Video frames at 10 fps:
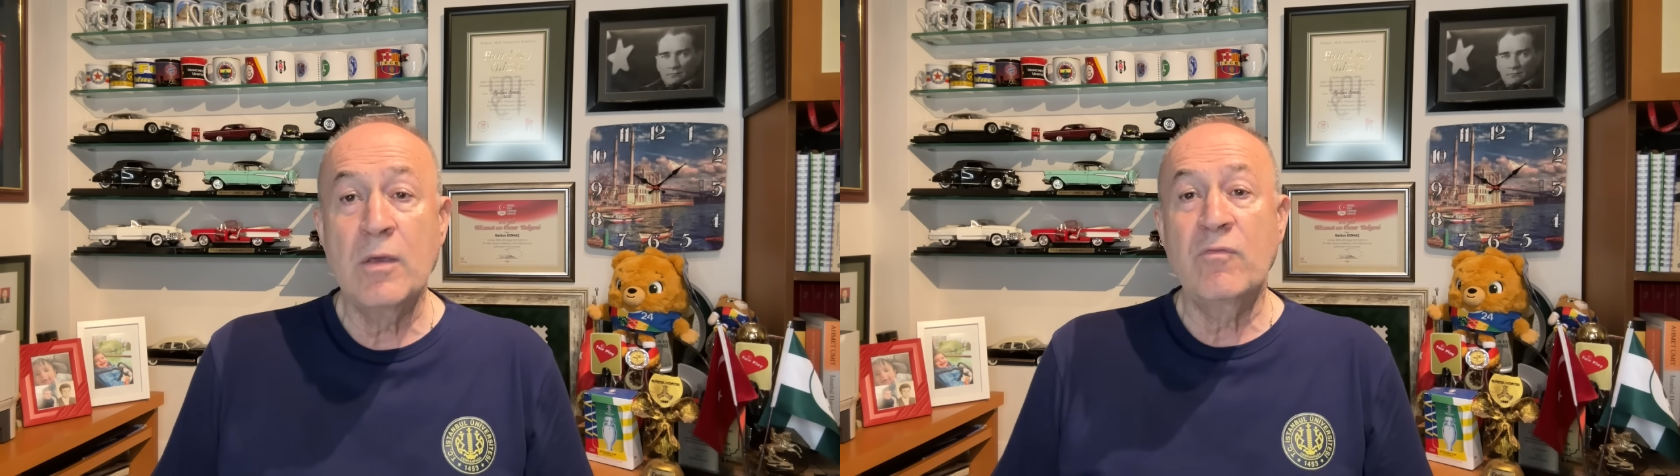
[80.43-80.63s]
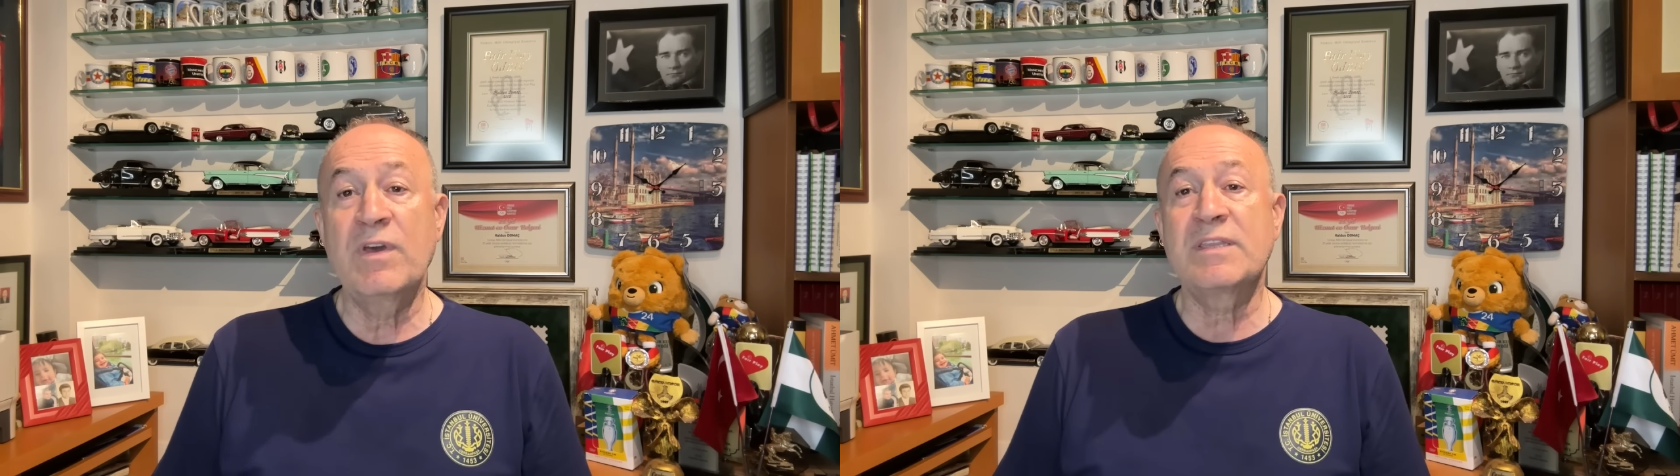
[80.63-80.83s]

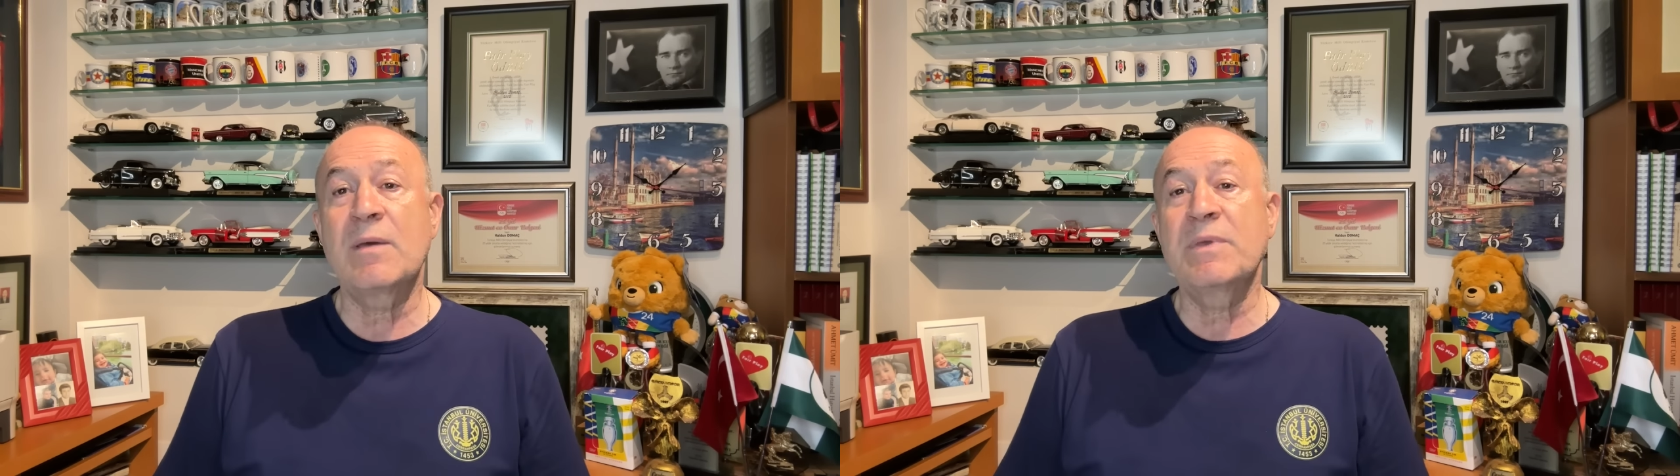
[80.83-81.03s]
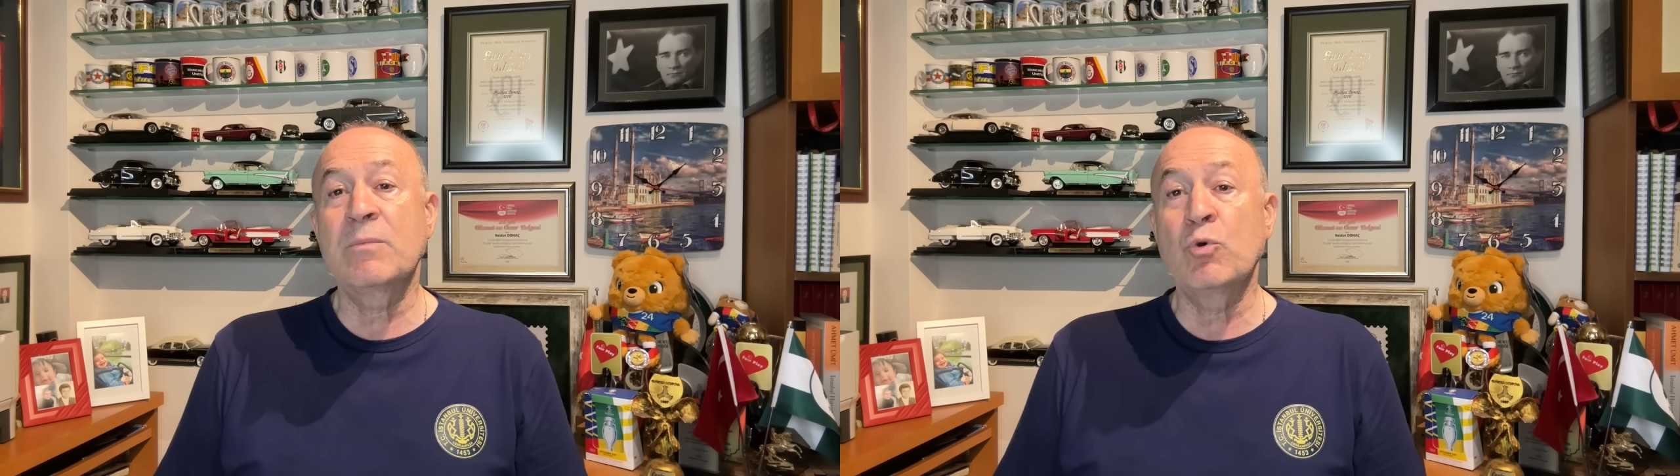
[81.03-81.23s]
ve
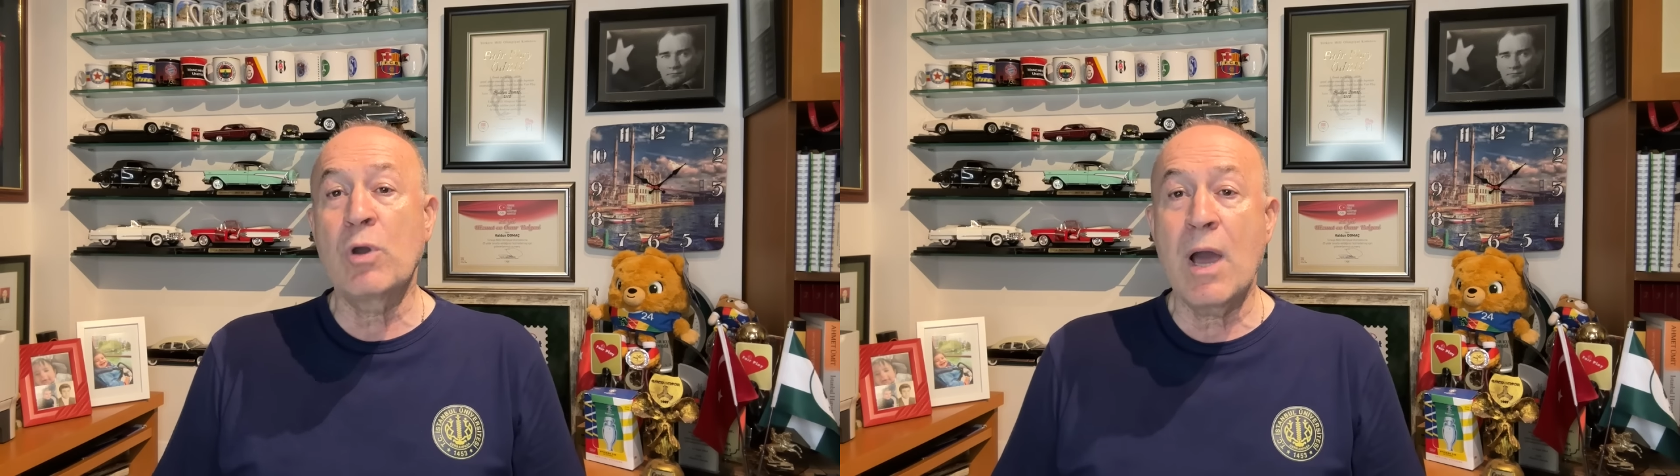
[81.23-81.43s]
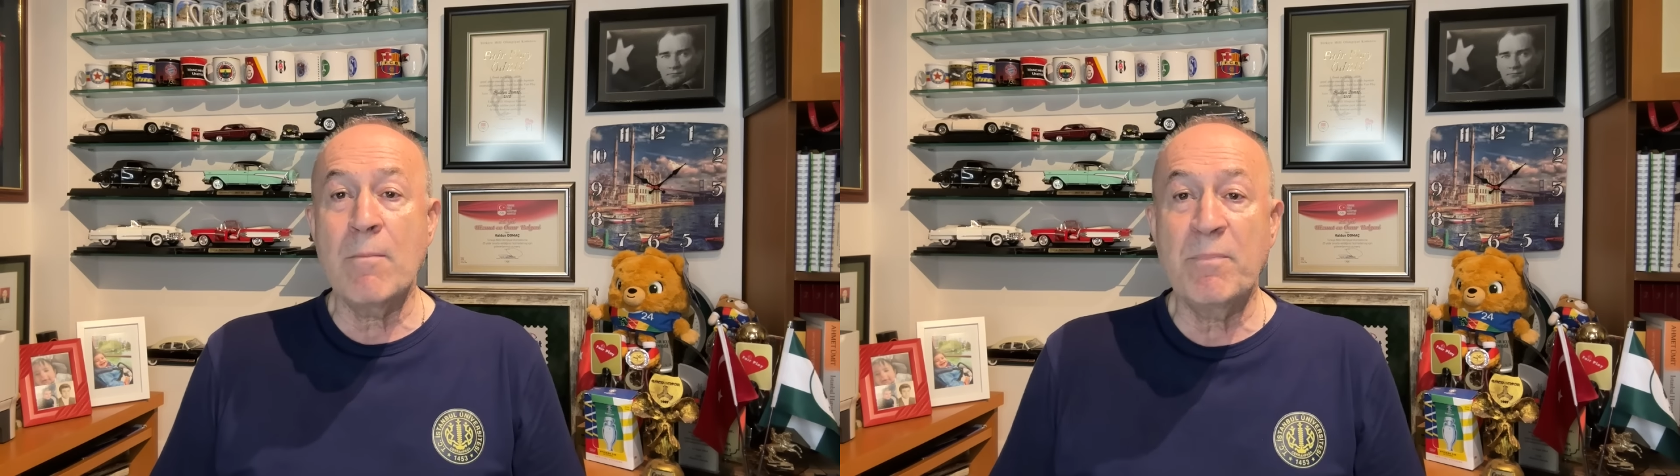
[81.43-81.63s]
tabii bu
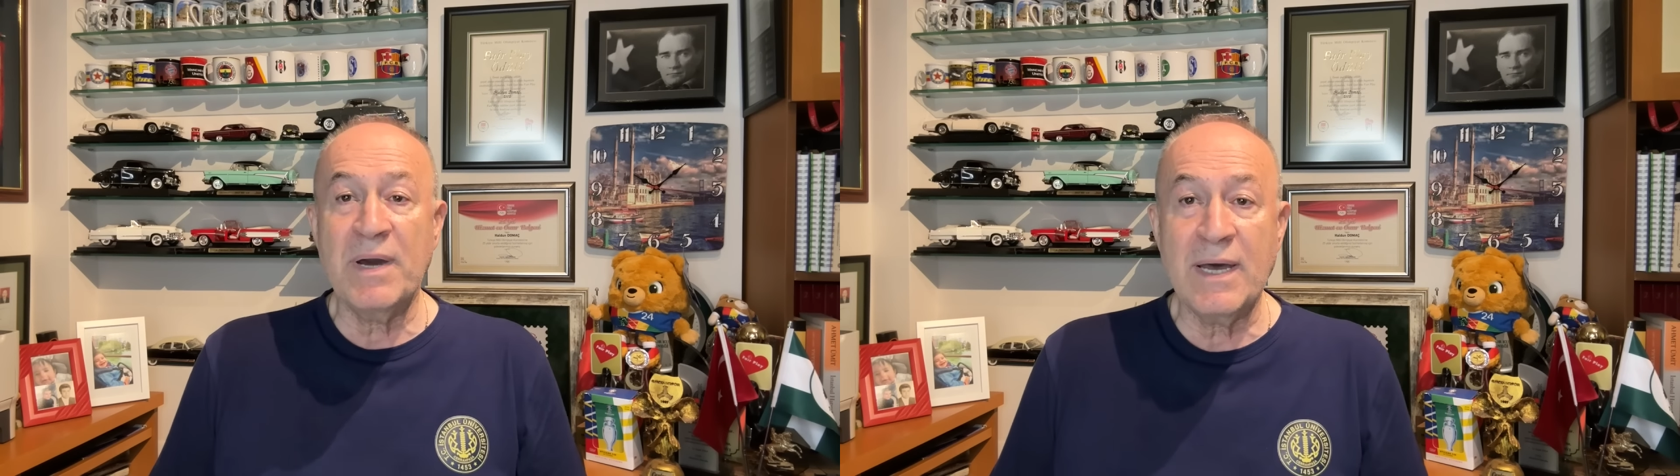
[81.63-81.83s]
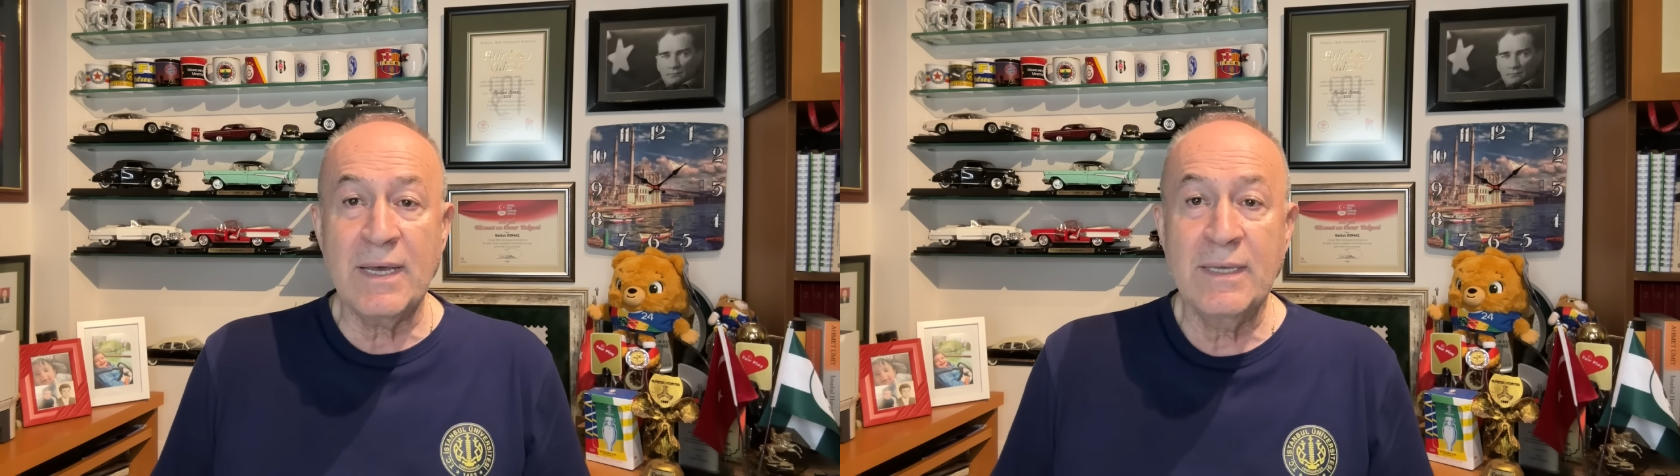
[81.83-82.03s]

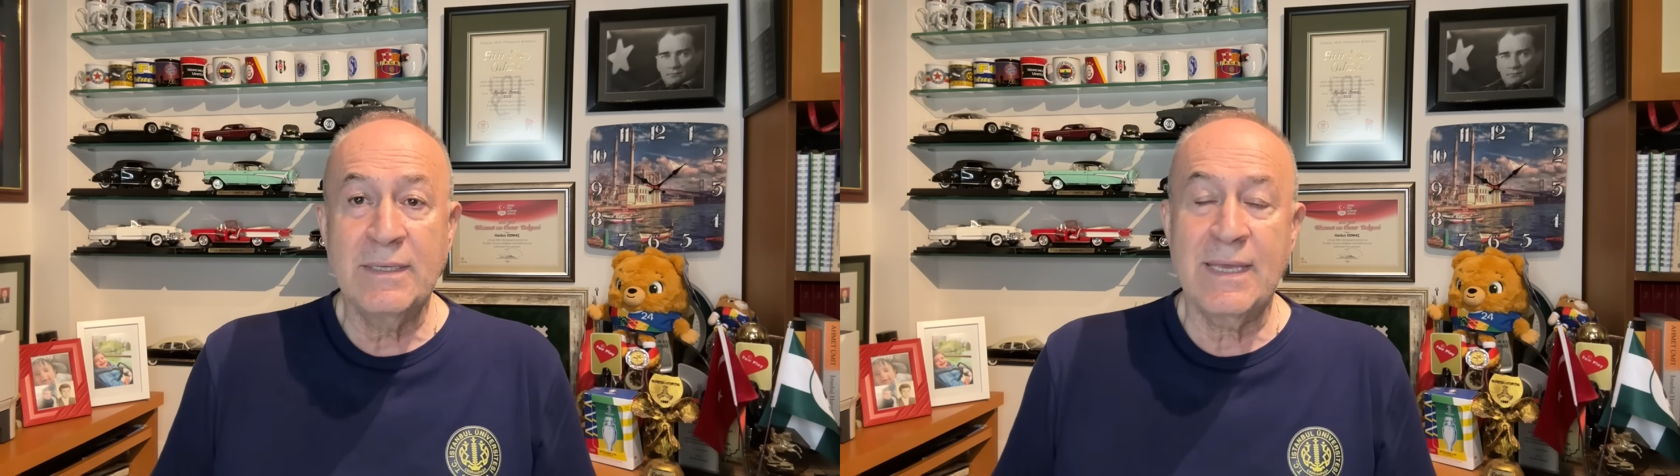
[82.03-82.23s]
kampa